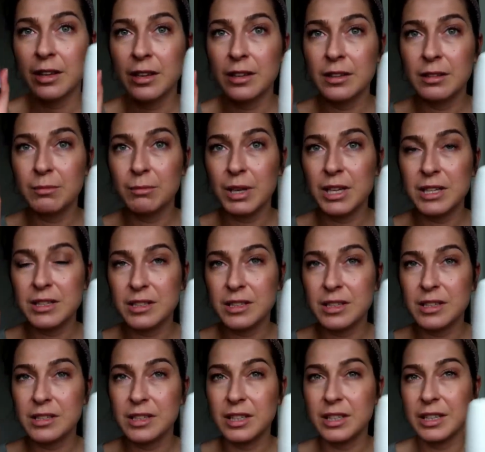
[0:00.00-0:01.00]
ten
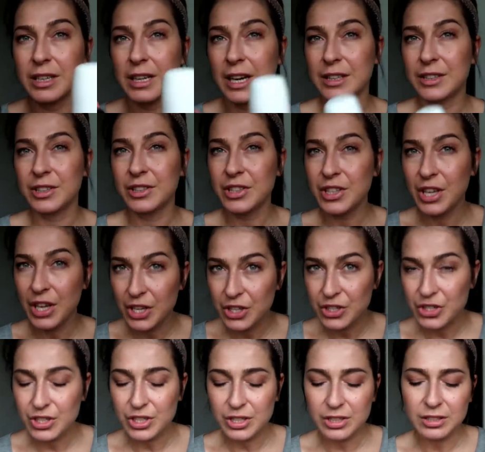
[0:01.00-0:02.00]
męski jest
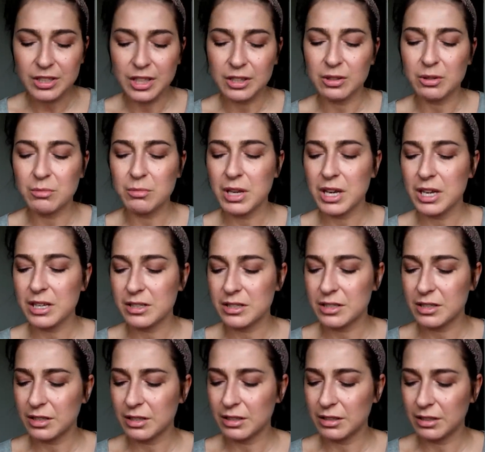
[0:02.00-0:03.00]
delikatniejszy,
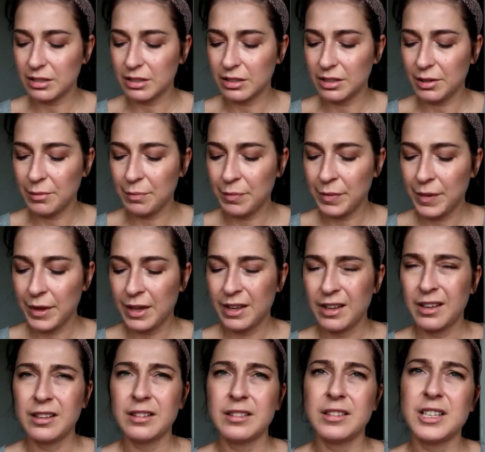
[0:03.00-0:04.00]
natomiast
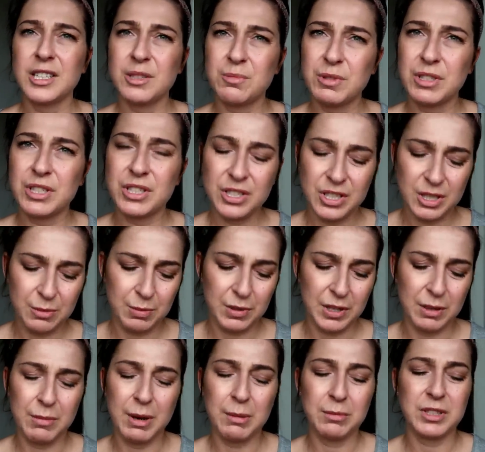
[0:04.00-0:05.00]
też mnie
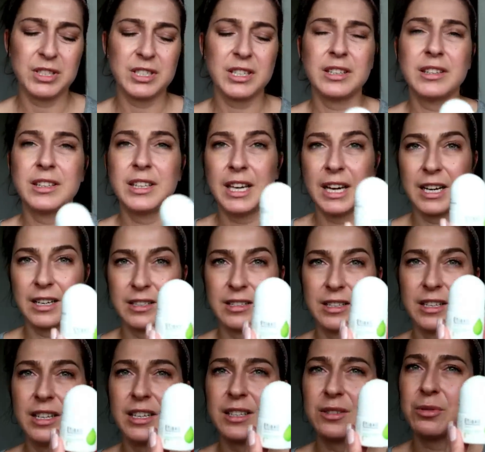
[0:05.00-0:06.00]
szczypie. Mam też
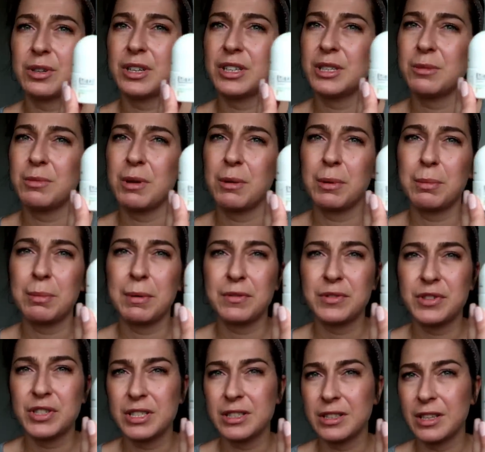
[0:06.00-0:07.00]
etiaksil. Ja słuchajcie, miałam chyba
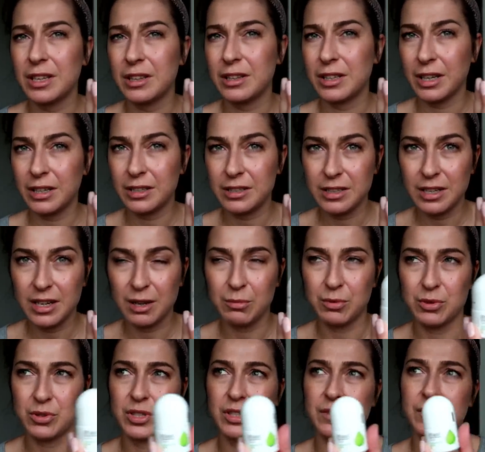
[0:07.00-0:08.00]
wszystkie etiaksile
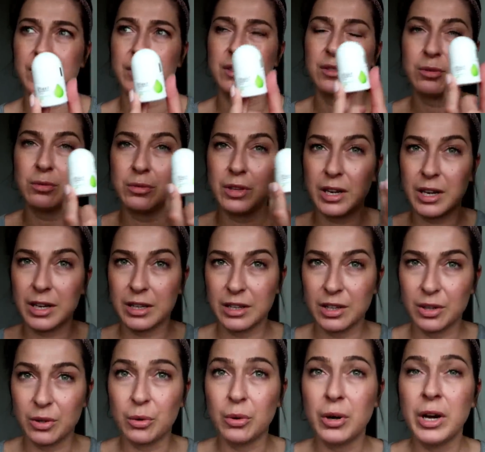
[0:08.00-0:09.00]
możliwe. Cuda na
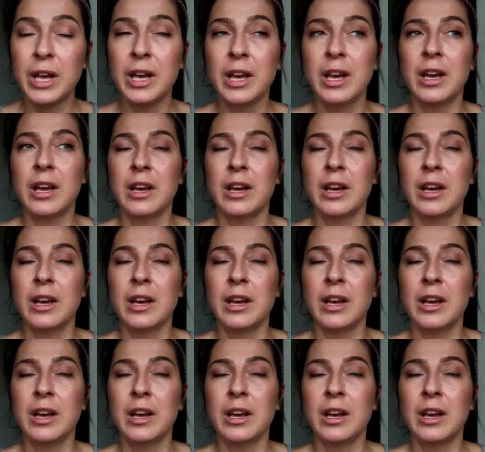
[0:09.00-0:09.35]
kiju.